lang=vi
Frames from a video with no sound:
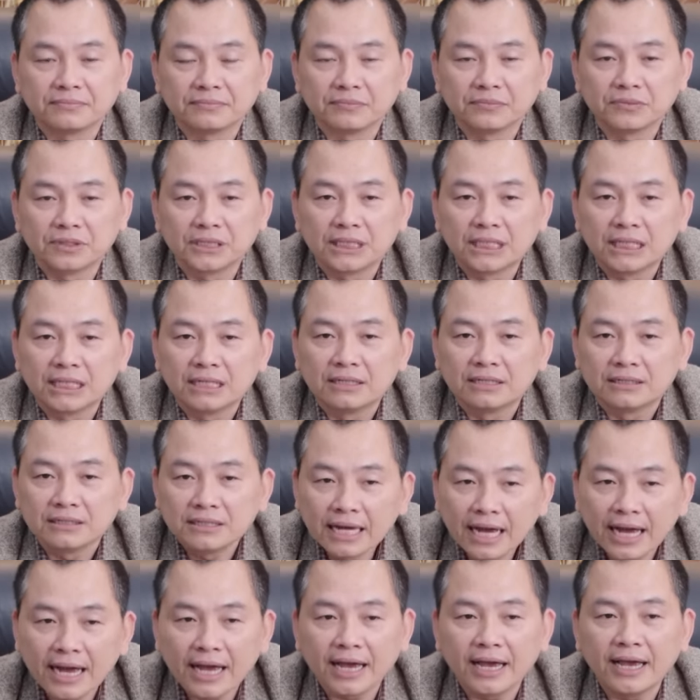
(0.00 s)
ừ.
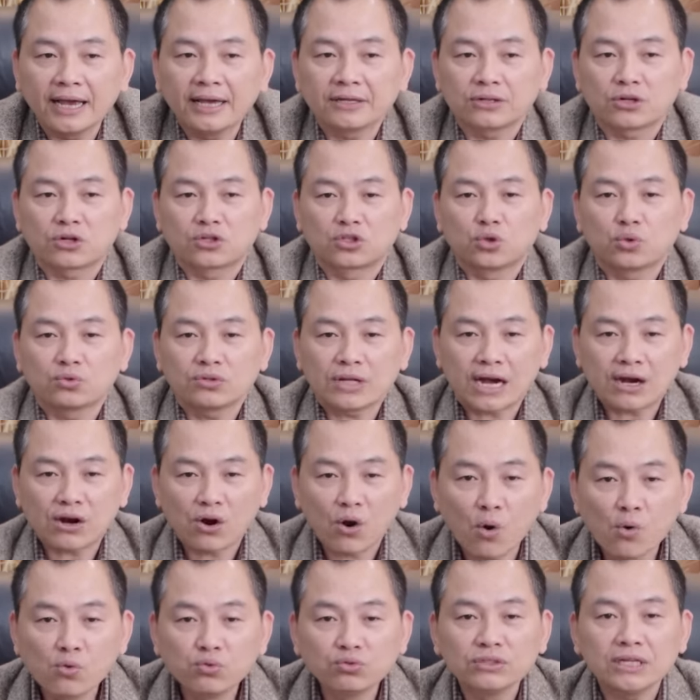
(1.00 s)
để chúng ta
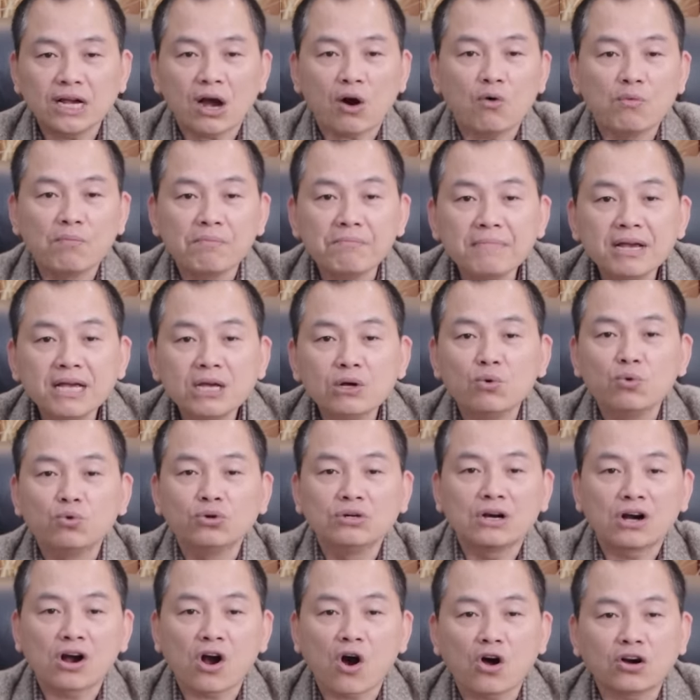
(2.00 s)
cùng nhau
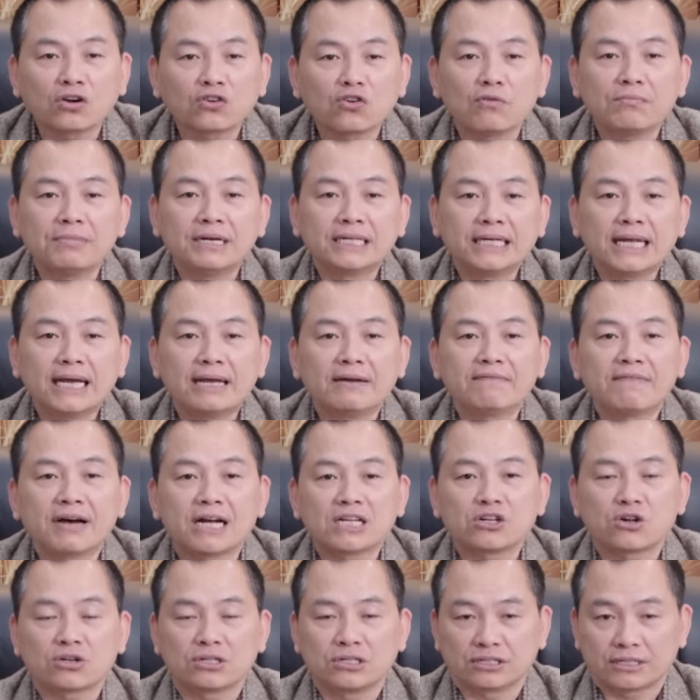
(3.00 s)
build đứa con của mình lên
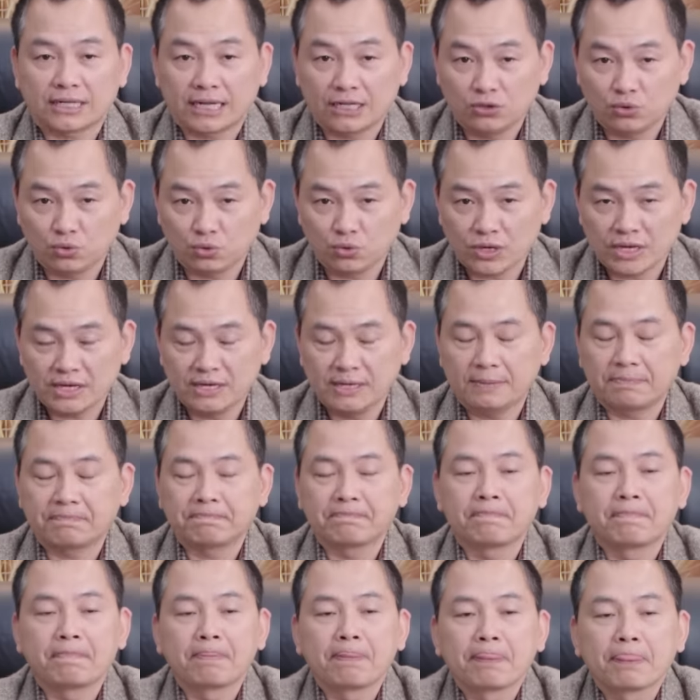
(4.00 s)
và nó trở thành chủ doanh nghiệp.
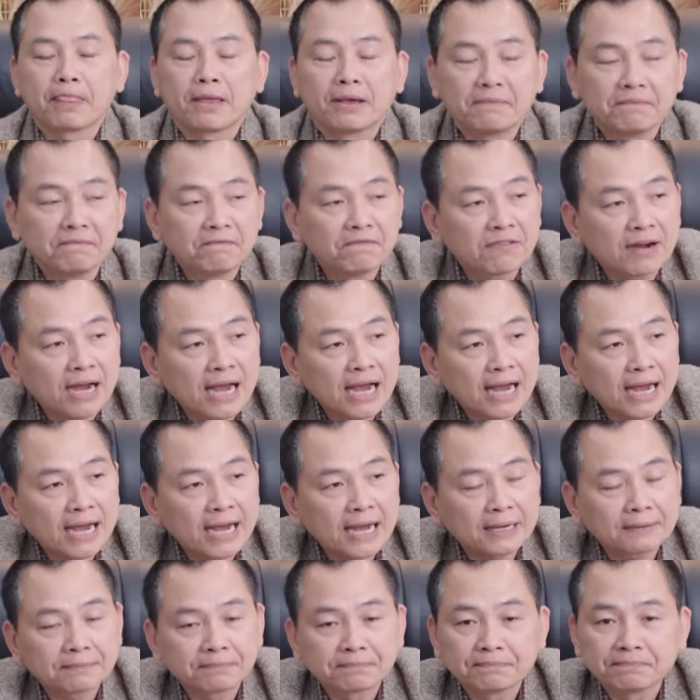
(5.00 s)

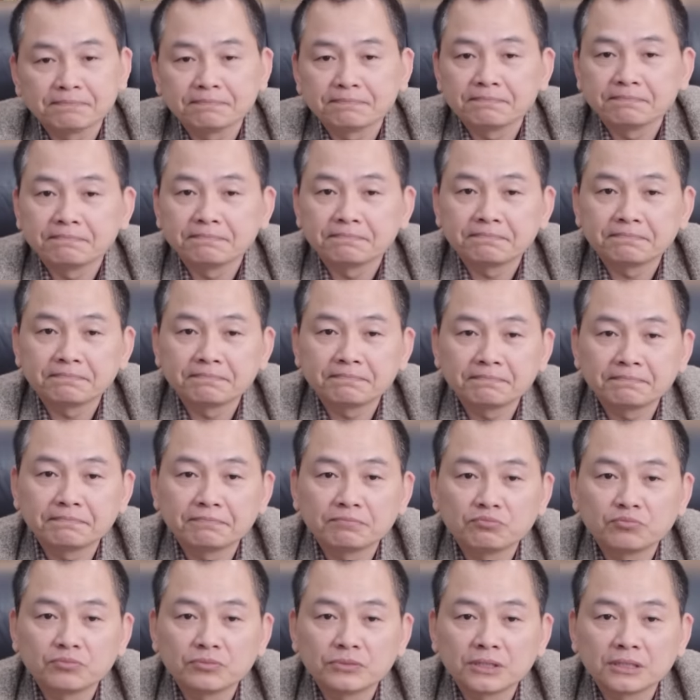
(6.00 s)
Và ừ,
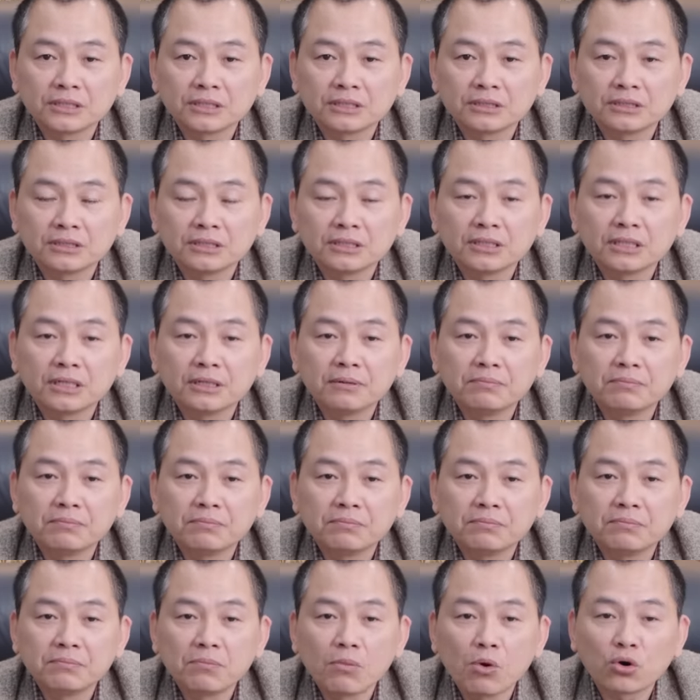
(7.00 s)

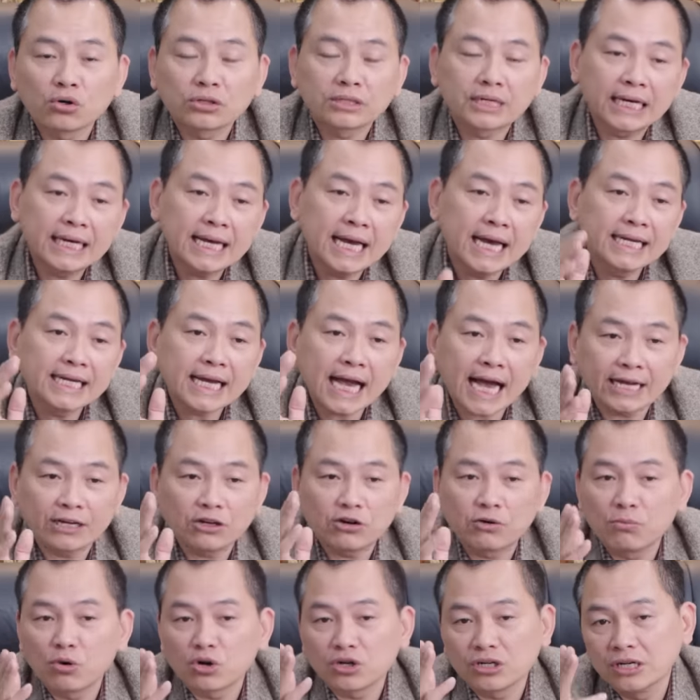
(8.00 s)
một cái hình
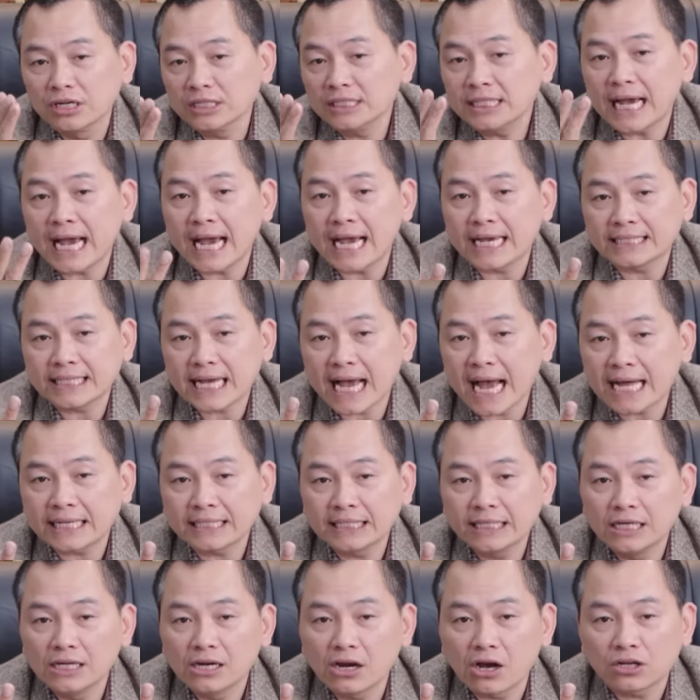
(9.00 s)
ảnh của một đứa trẻ
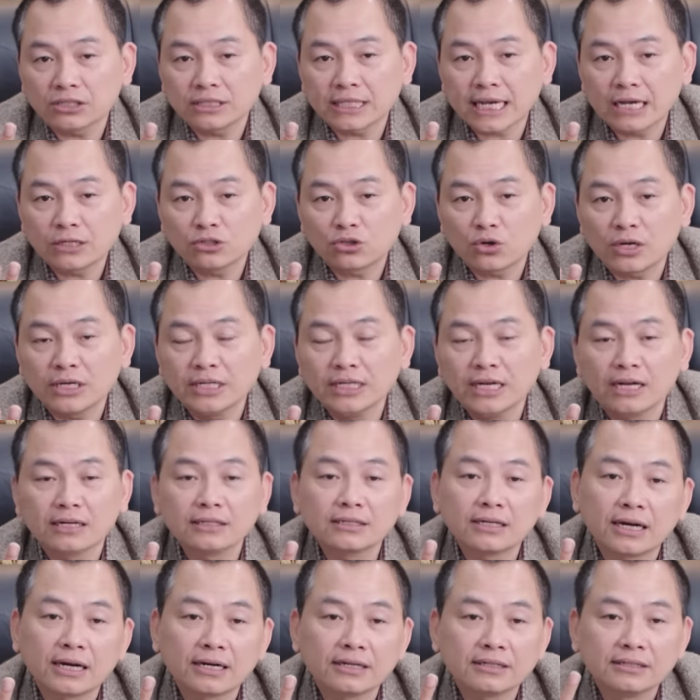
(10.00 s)
ra thì nó sẽ xuất
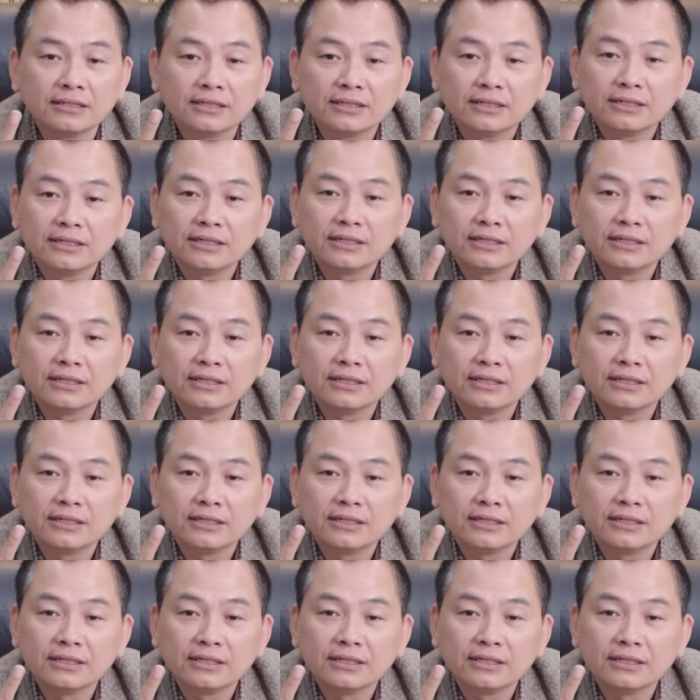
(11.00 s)
hiện à,